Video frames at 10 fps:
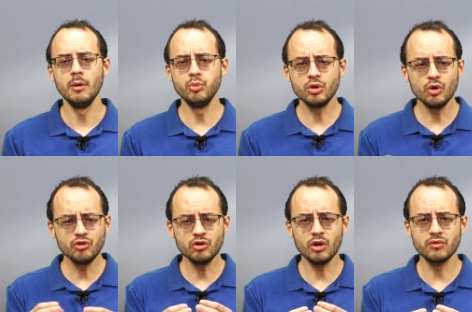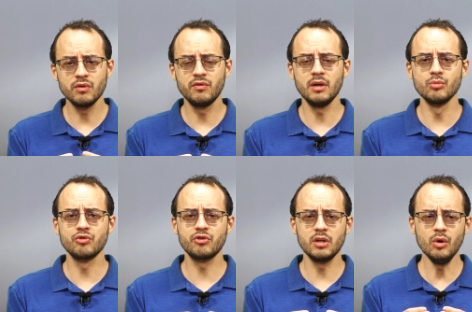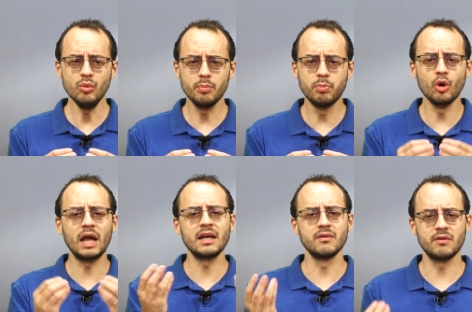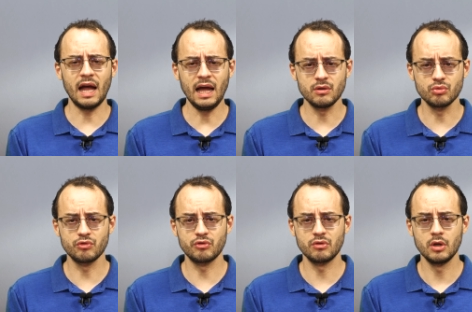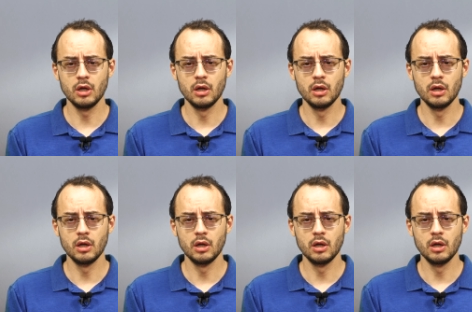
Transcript: porque hoje nós vivemos tão polarizados.